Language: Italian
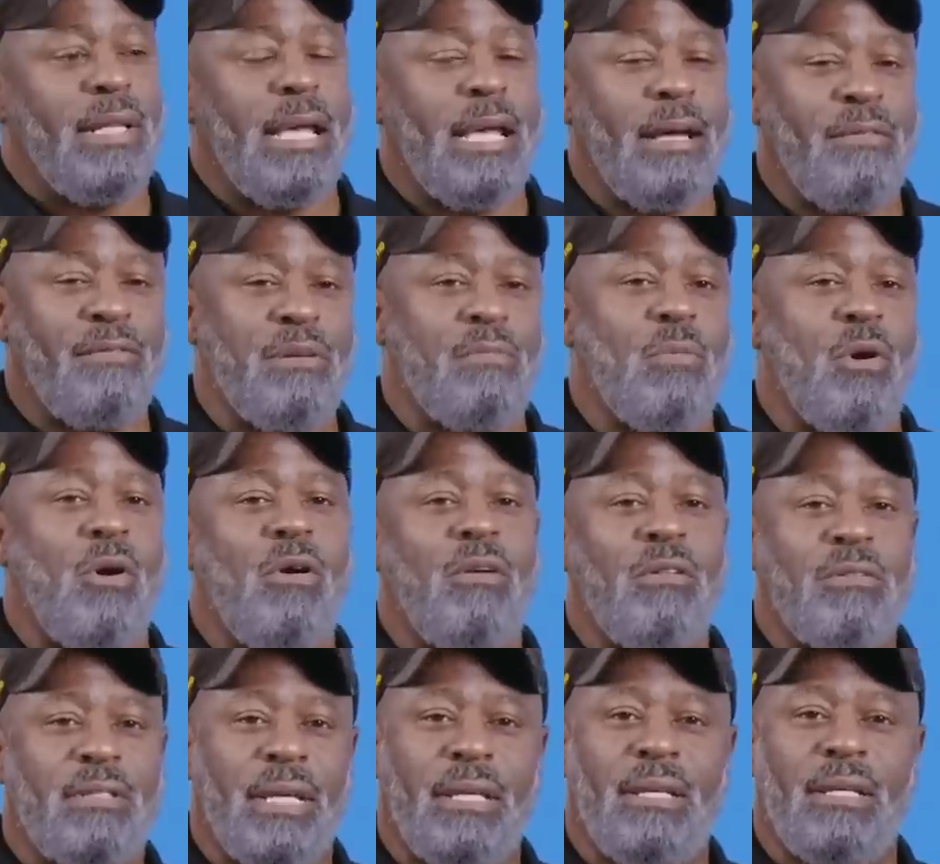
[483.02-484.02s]
quanti si
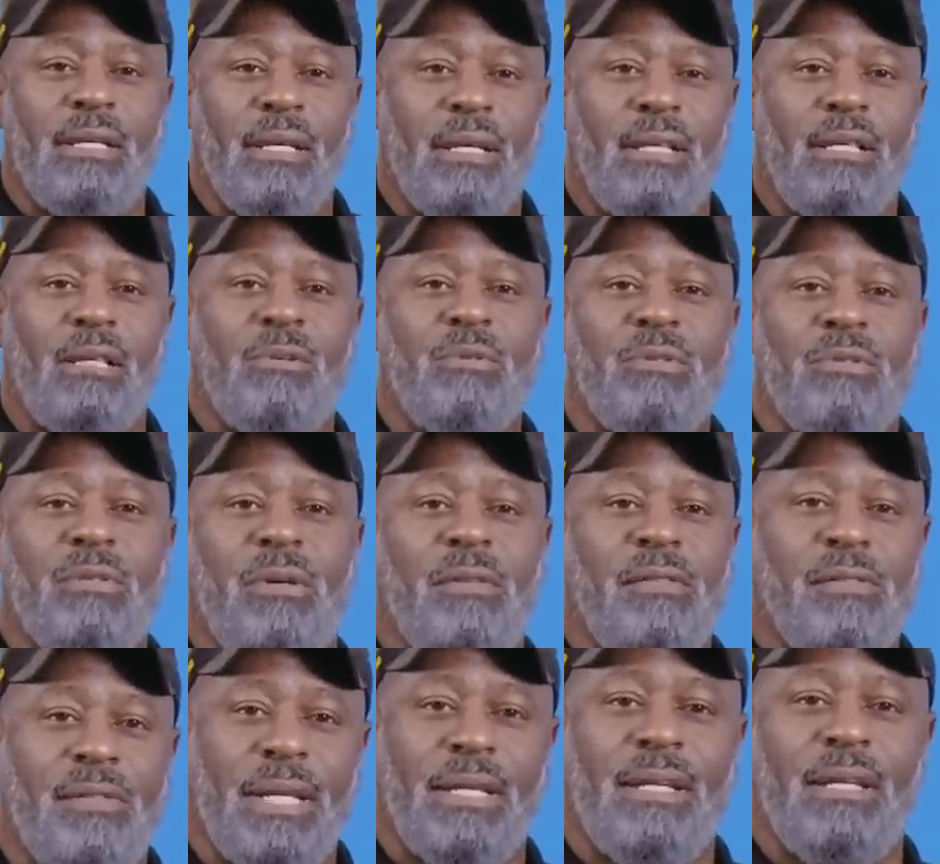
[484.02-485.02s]
stanno spogliando in un'ampia
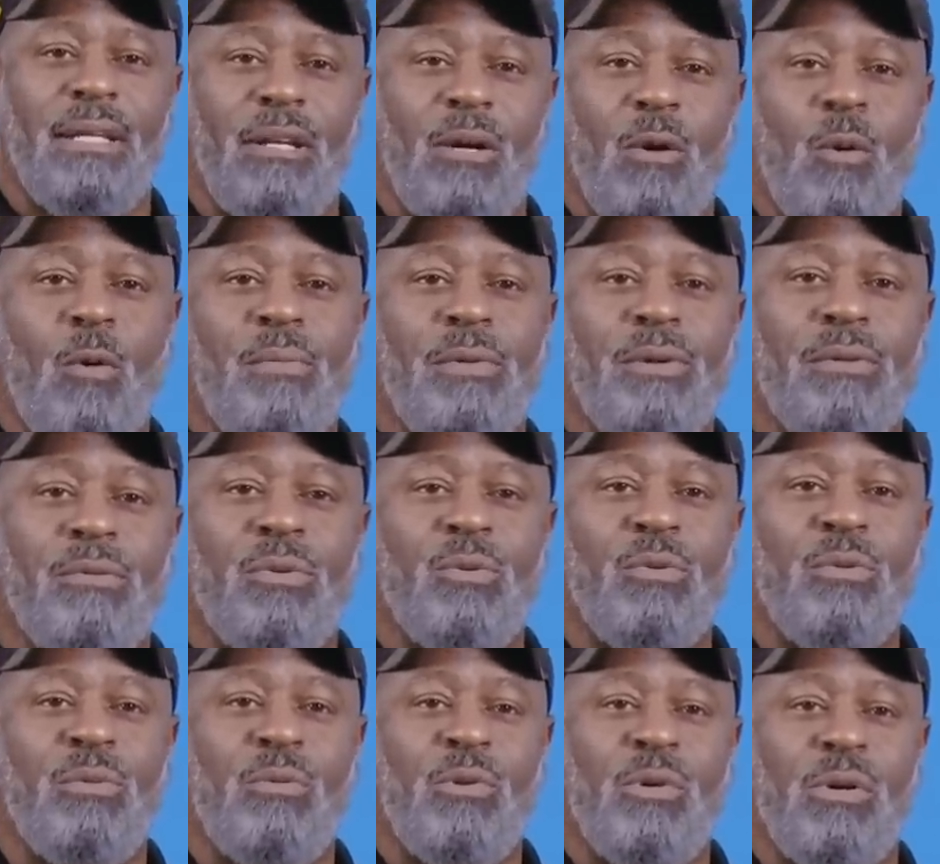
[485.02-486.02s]
stanza, in un
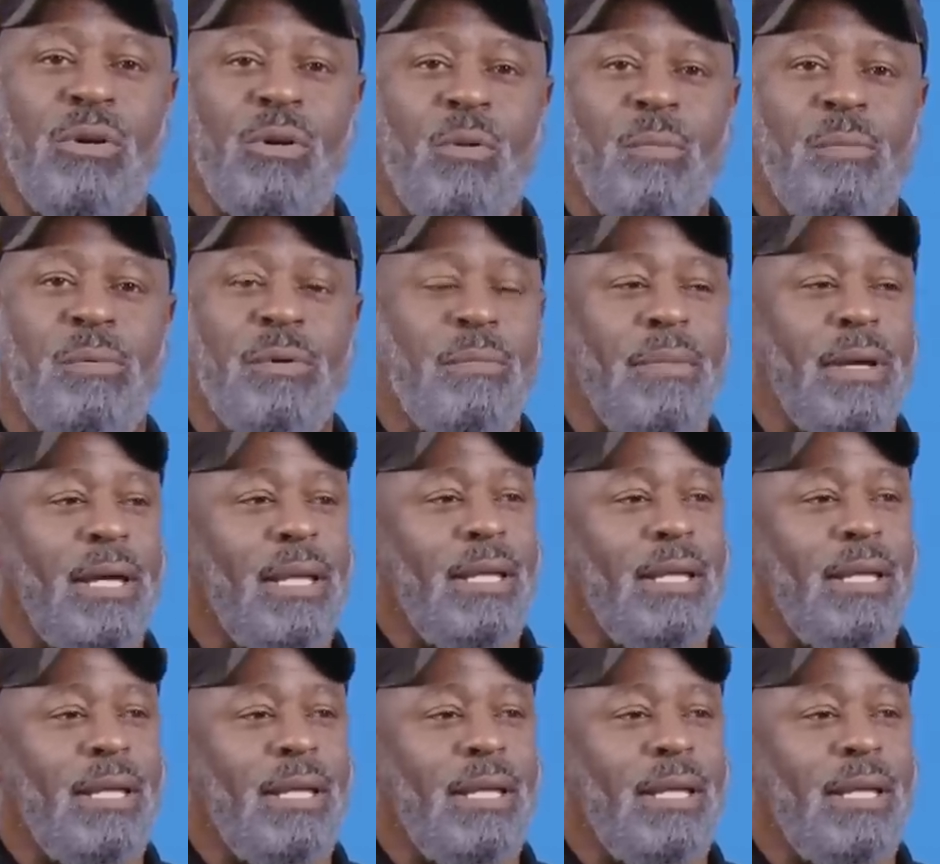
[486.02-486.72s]
luogo aperto.